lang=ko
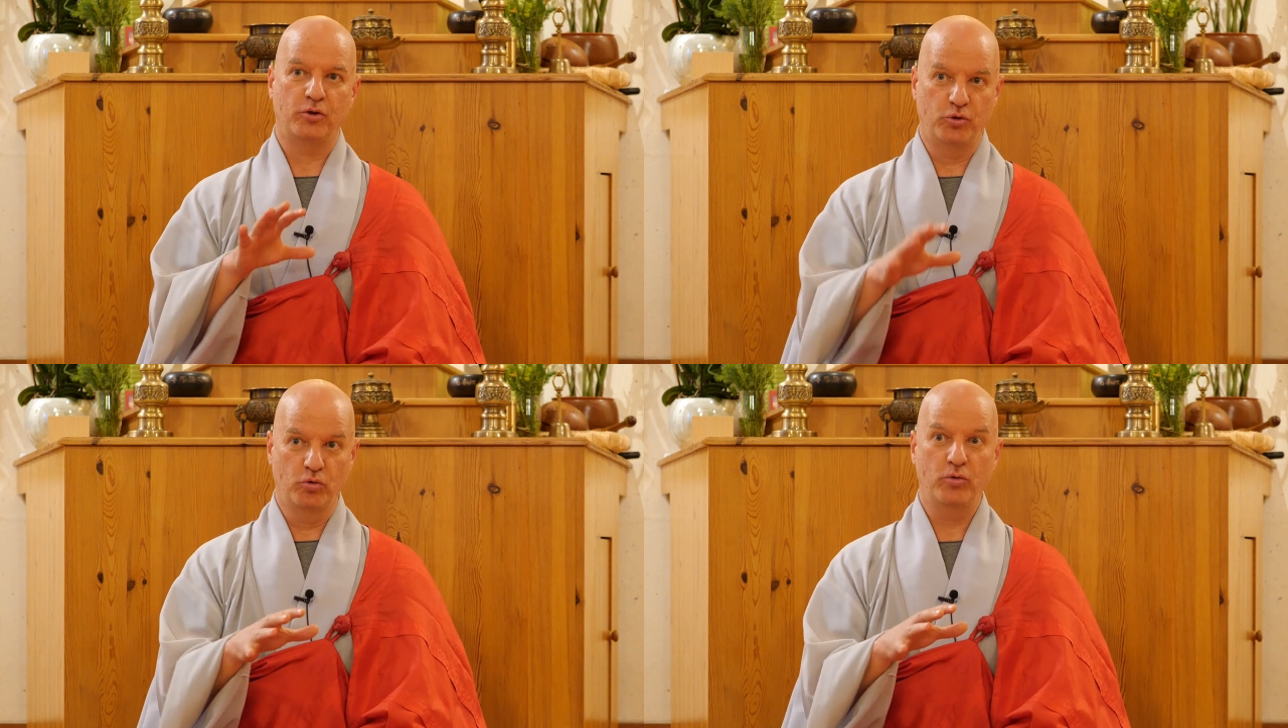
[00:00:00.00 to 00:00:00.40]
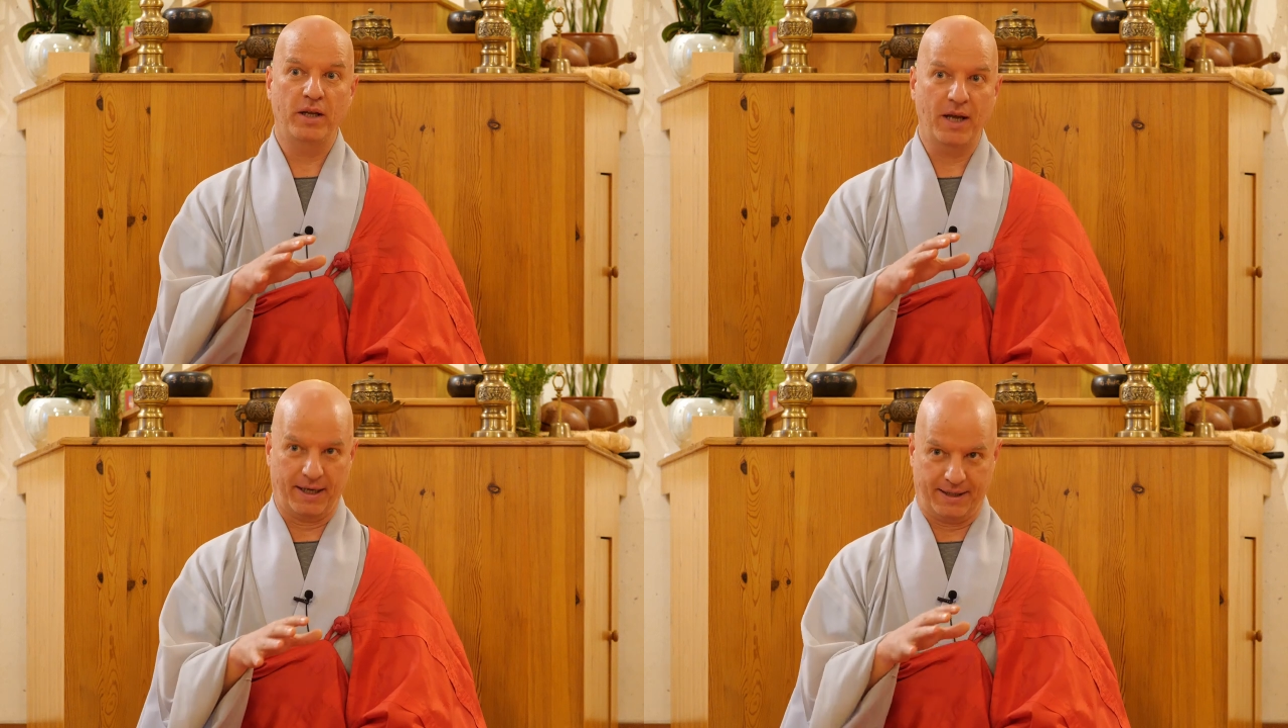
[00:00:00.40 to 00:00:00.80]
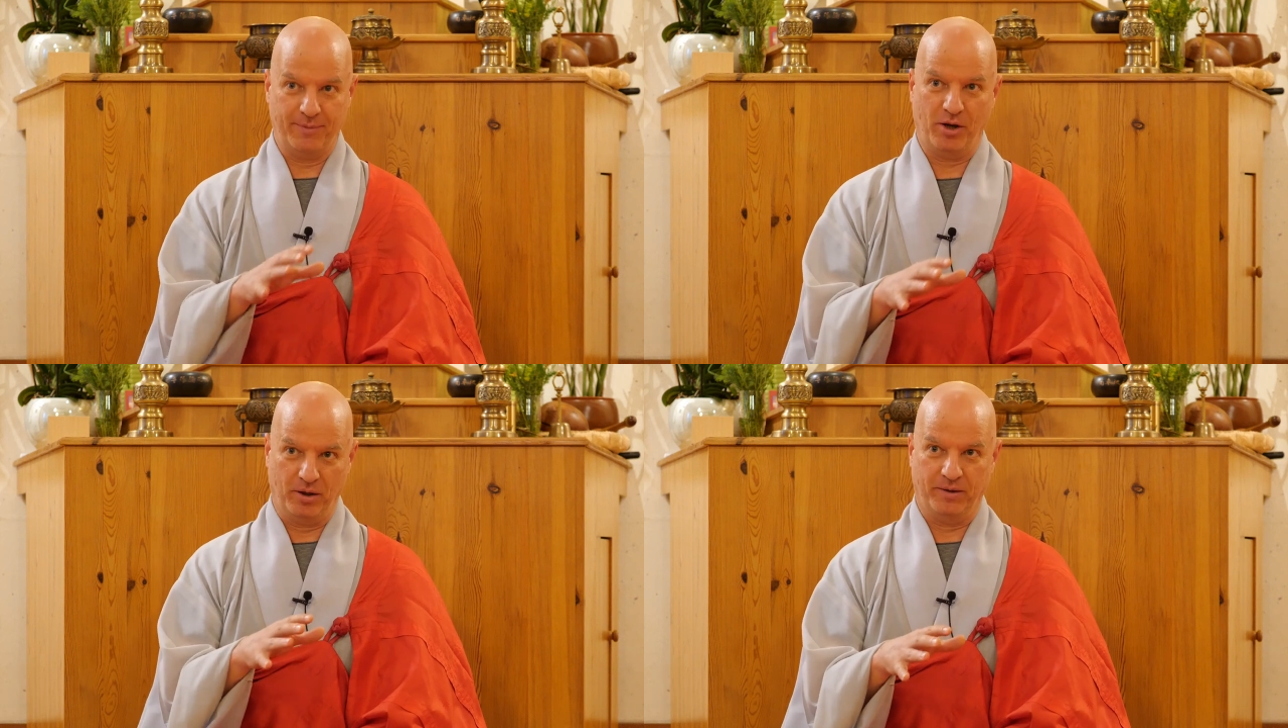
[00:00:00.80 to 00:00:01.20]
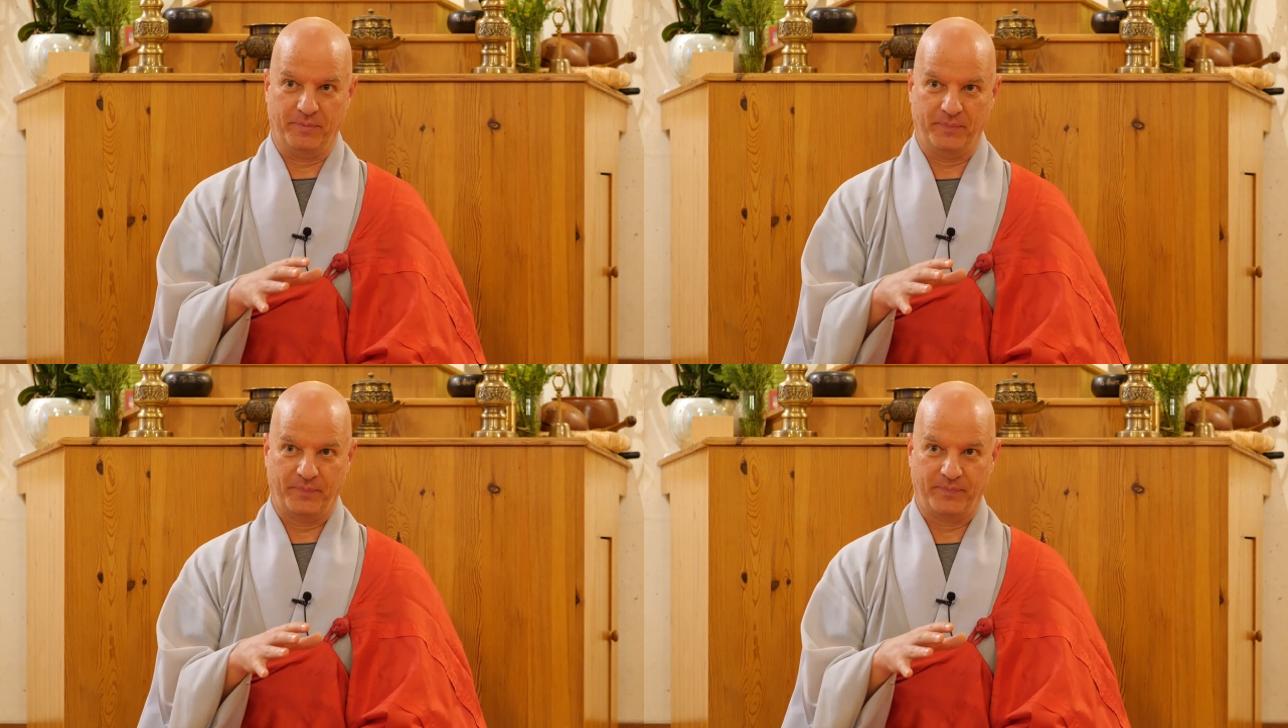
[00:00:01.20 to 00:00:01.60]

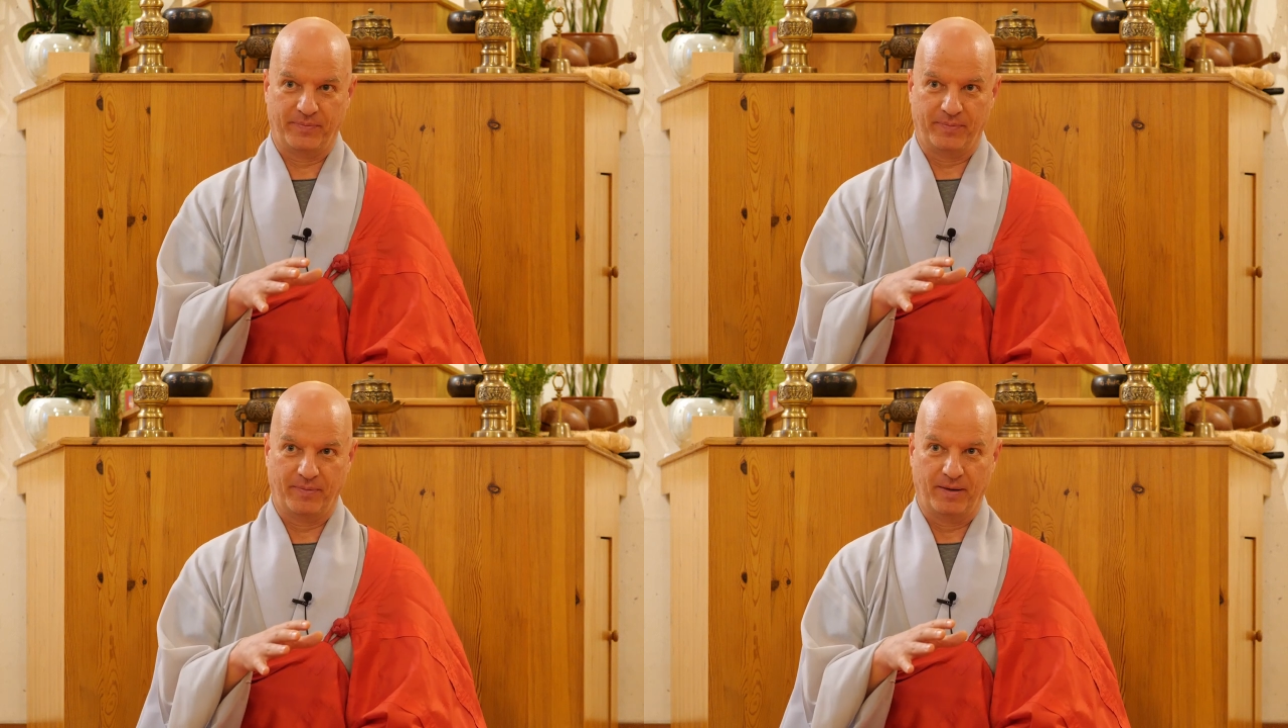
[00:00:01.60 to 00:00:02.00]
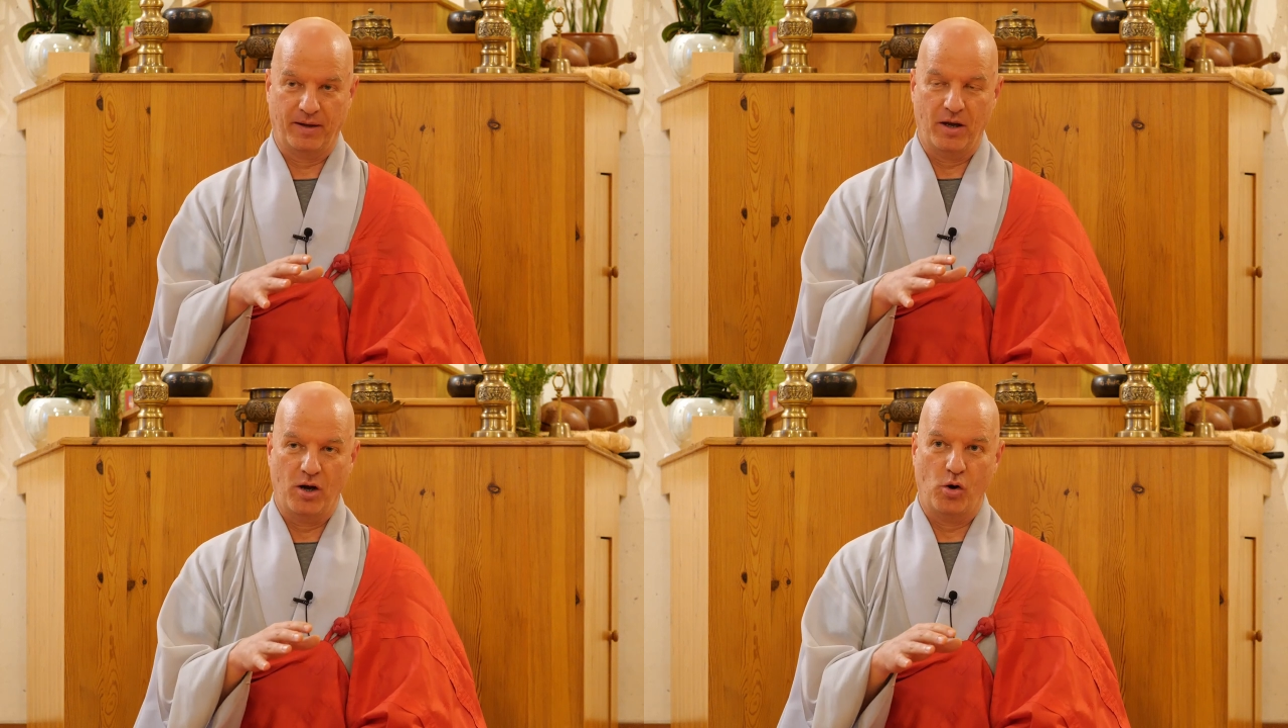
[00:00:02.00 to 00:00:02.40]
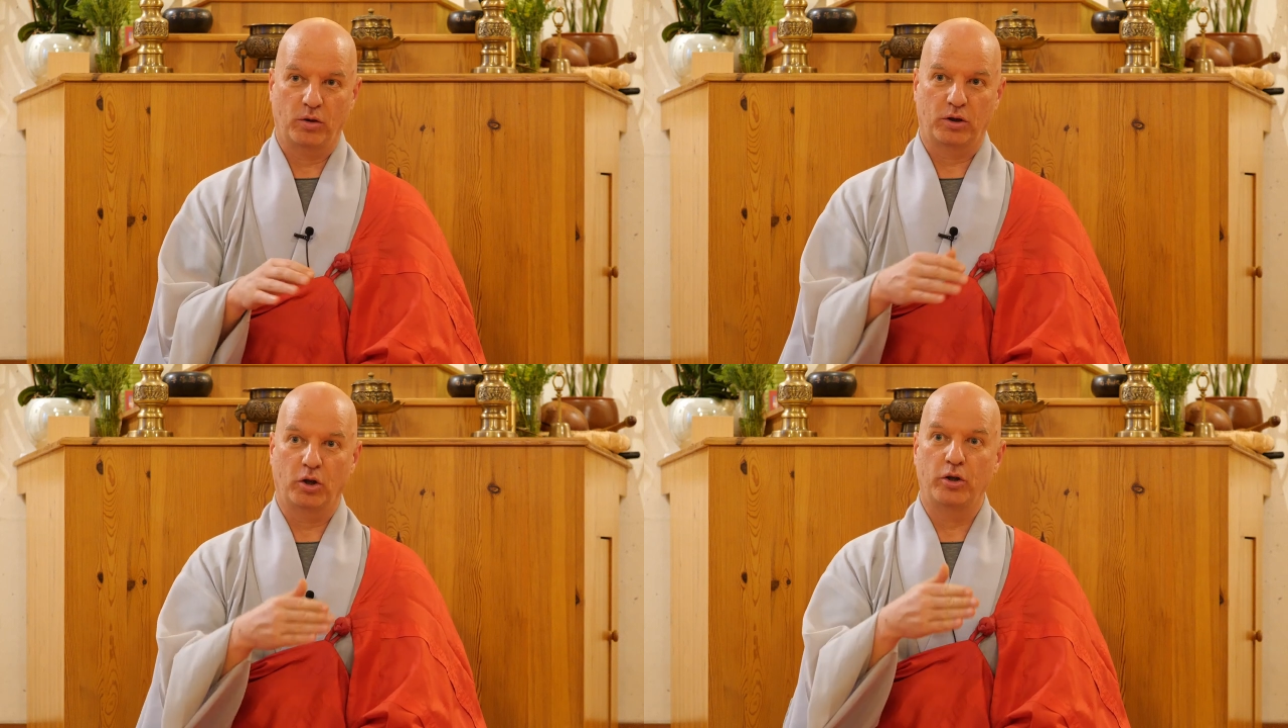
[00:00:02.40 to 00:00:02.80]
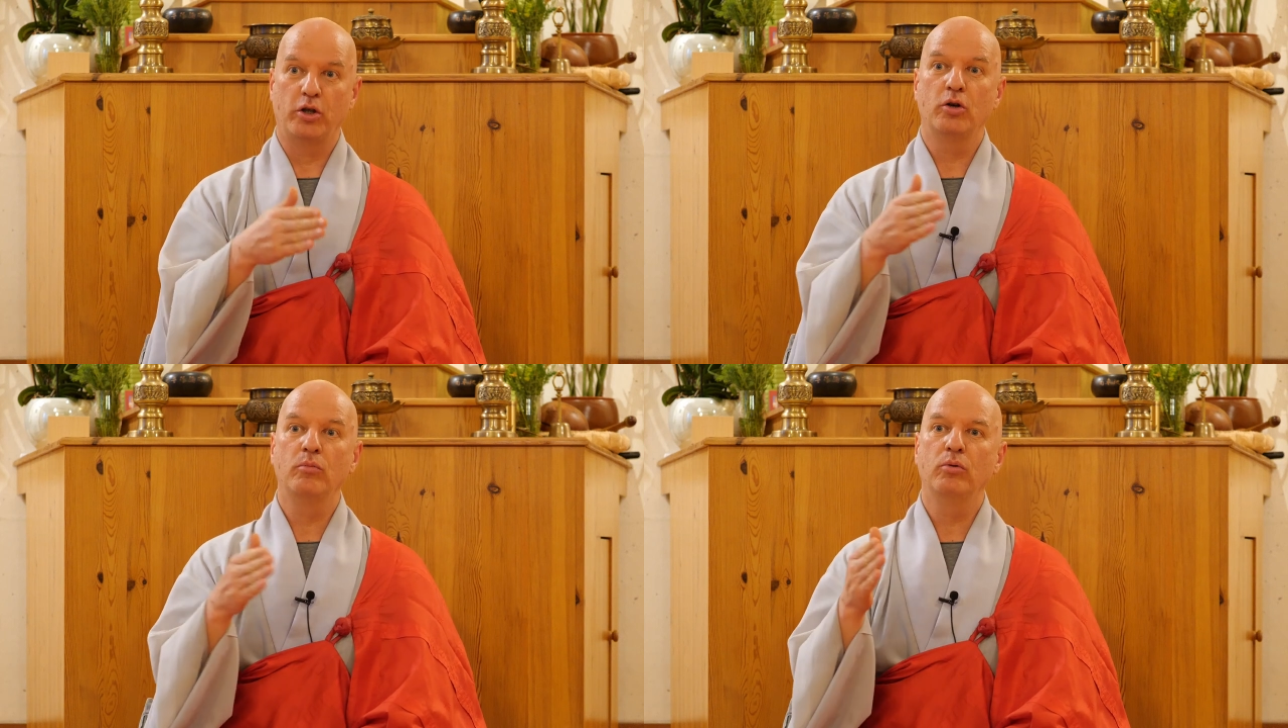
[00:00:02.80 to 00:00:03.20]
주의하시면 어떤
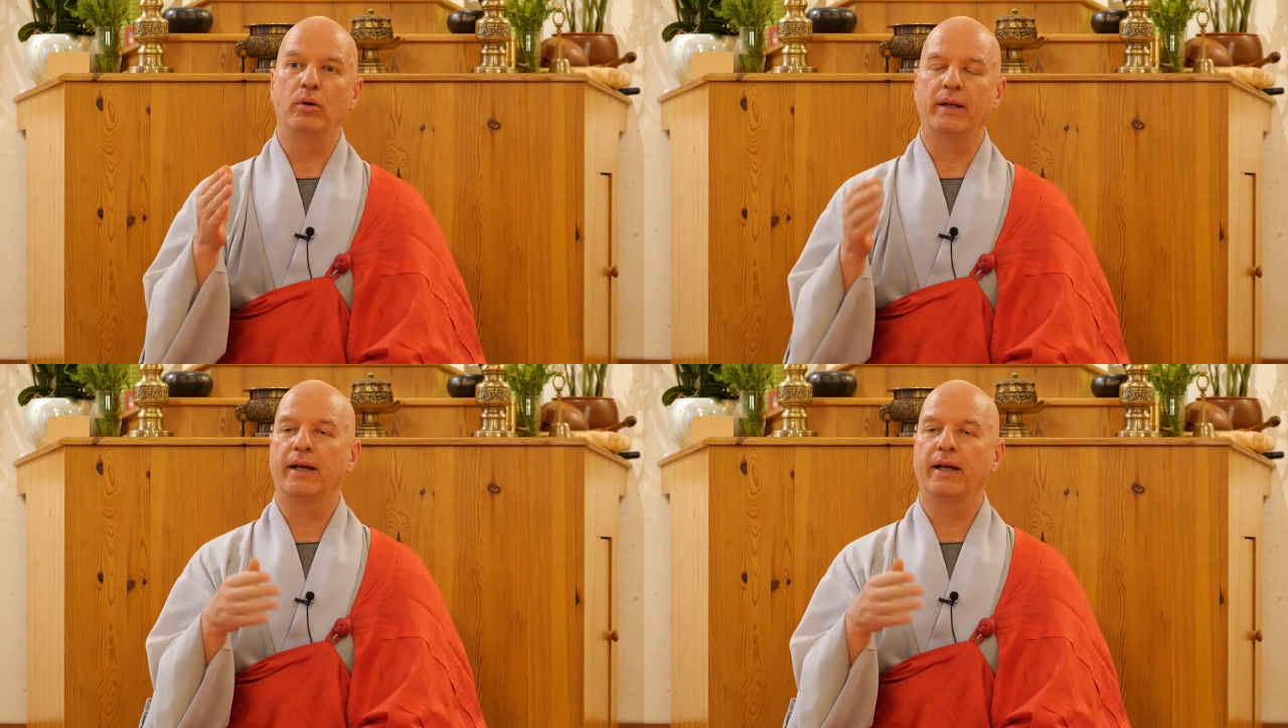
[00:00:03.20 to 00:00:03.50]
용불,